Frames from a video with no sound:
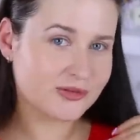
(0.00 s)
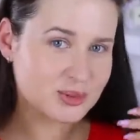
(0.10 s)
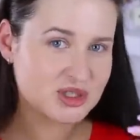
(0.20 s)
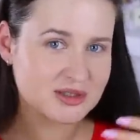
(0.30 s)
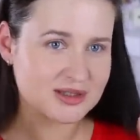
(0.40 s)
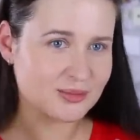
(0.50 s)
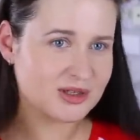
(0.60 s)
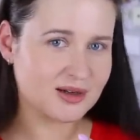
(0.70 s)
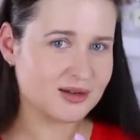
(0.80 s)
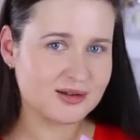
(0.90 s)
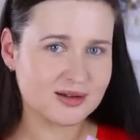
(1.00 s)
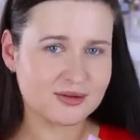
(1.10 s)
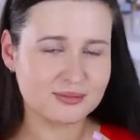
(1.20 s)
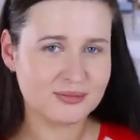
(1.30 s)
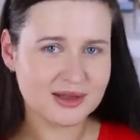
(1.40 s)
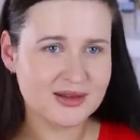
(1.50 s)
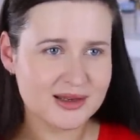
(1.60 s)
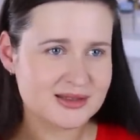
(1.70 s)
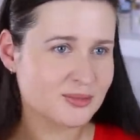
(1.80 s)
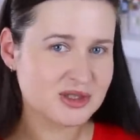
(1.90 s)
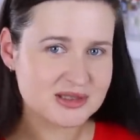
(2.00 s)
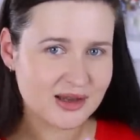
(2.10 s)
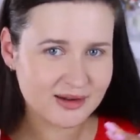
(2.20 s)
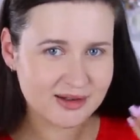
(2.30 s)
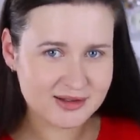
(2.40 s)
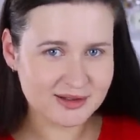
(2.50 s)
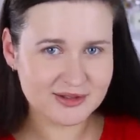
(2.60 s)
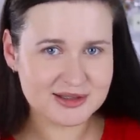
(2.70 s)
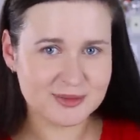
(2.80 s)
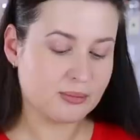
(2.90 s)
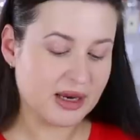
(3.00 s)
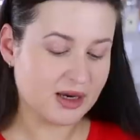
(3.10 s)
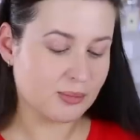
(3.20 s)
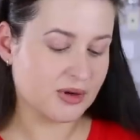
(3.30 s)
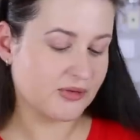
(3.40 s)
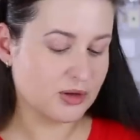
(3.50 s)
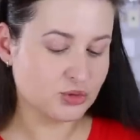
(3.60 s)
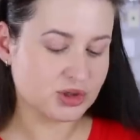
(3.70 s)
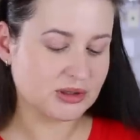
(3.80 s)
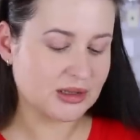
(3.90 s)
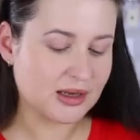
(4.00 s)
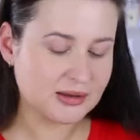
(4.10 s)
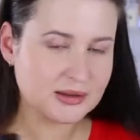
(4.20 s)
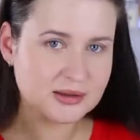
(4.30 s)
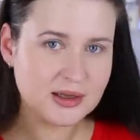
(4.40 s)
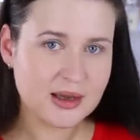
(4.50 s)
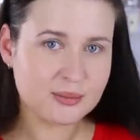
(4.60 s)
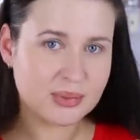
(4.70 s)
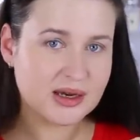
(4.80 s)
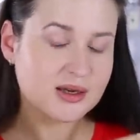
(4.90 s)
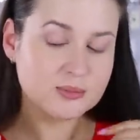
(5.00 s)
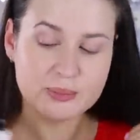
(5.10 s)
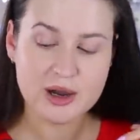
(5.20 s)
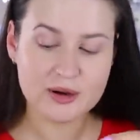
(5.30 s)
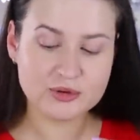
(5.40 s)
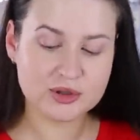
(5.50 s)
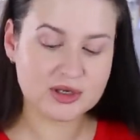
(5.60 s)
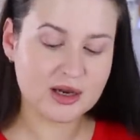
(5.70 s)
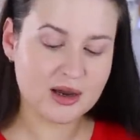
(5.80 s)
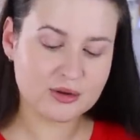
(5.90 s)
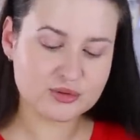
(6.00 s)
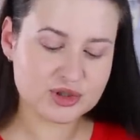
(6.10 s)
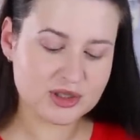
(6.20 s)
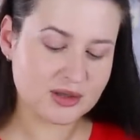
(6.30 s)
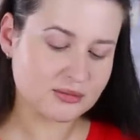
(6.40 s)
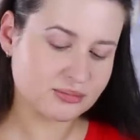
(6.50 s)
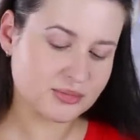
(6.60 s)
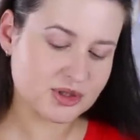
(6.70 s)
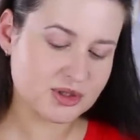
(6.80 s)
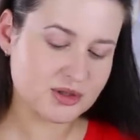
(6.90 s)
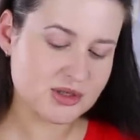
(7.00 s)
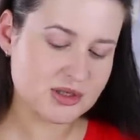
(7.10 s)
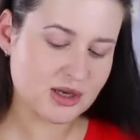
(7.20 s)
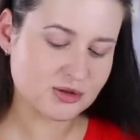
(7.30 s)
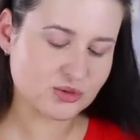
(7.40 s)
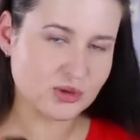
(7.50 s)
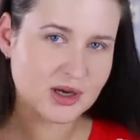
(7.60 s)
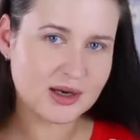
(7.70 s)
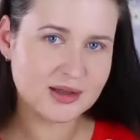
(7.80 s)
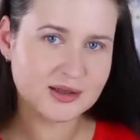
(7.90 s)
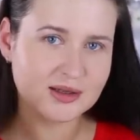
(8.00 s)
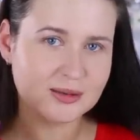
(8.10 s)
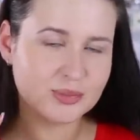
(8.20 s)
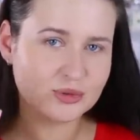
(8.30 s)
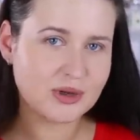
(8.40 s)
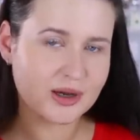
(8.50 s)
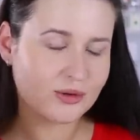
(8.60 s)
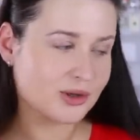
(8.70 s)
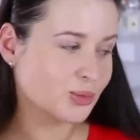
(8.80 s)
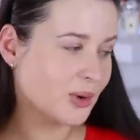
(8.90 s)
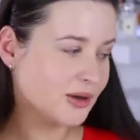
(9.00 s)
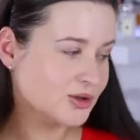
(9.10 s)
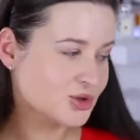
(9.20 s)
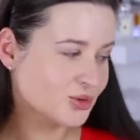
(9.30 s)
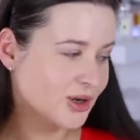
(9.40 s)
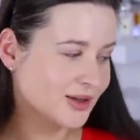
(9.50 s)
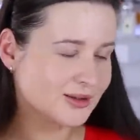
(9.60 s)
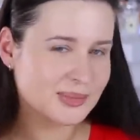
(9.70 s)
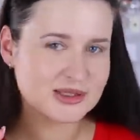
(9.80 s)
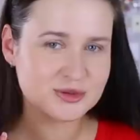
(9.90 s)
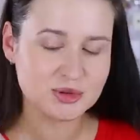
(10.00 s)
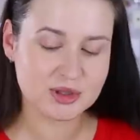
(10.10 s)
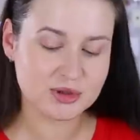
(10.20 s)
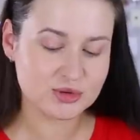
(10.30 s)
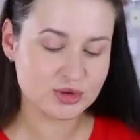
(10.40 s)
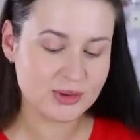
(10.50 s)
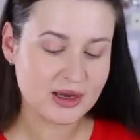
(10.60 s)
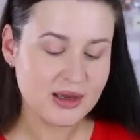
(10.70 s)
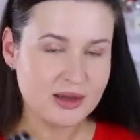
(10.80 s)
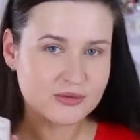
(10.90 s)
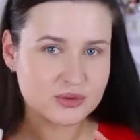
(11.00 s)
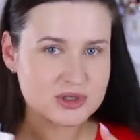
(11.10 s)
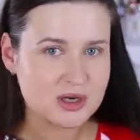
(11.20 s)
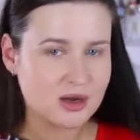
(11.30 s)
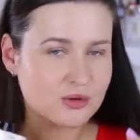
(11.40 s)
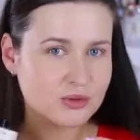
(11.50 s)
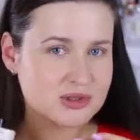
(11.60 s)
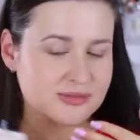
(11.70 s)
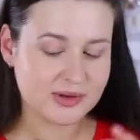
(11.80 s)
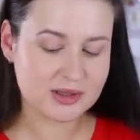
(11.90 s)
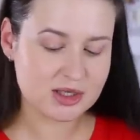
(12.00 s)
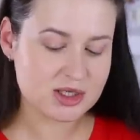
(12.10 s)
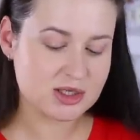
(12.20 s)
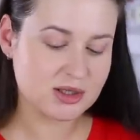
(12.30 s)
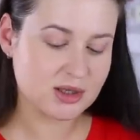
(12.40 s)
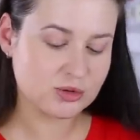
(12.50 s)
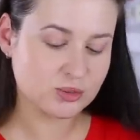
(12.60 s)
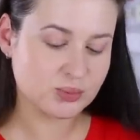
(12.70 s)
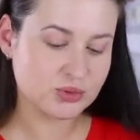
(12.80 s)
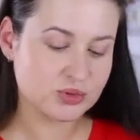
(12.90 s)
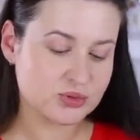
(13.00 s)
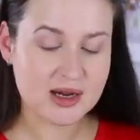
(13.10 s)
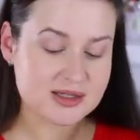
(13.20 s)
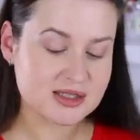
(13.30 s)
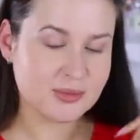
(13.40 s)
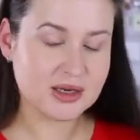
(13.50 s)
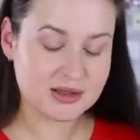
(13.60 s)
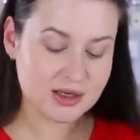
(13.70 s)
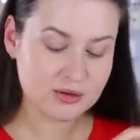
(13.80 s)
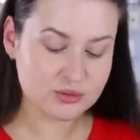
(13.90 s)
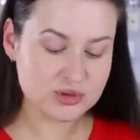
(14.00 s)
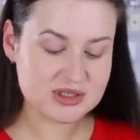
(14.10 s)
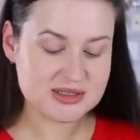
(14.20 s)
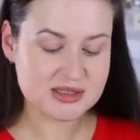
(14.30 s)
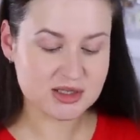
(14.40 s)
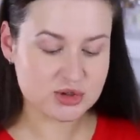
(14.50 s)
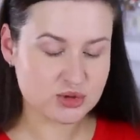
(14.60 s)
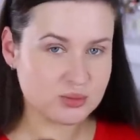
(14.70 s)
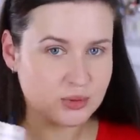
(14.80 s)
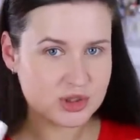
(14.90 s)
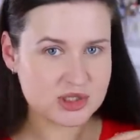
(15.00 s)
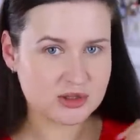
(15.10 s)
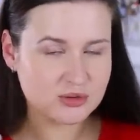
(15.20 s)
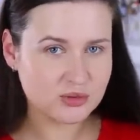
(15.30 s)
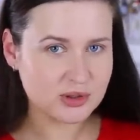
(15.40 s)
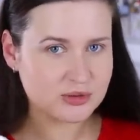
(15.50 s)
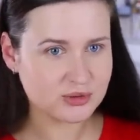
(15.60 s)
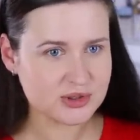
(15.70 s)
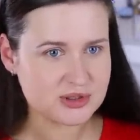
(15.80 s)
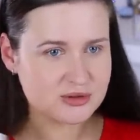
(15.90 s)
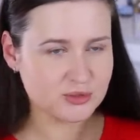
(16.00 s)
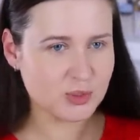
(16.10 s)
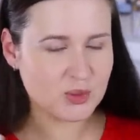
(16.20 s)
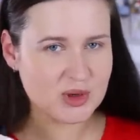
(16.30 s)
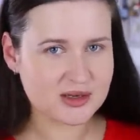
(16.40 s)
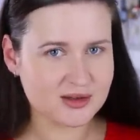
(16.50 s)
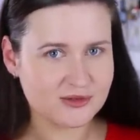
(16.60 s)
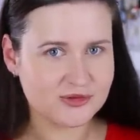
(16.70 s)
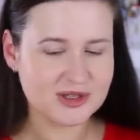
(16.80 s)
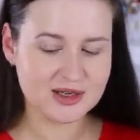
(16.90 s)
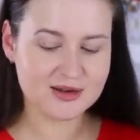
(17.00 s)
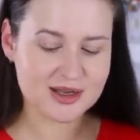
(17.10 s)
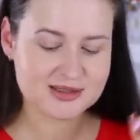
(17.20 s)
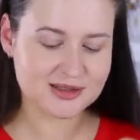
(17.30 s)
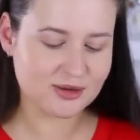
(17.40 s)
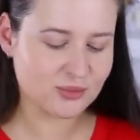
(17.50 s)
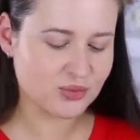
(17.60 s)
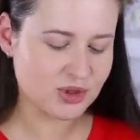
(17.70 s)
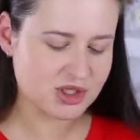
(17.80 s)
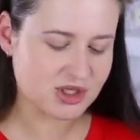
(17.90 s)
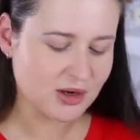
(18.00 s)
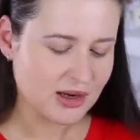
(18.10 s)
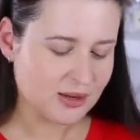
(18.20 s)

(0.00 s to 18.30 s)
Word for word: Вообще, на самом деле, это одна из самых стареньких, наверное, Up Revolution London Baking Powder. Я уже даже не знаю, сколько лет я наблюдаю эту баночку на просторах Ютуба. Вроде как отзывы отличные на эту пудру. RCMA 3 унции здесь чуть больше одной, то есть, ну, примерно в три раза там больше.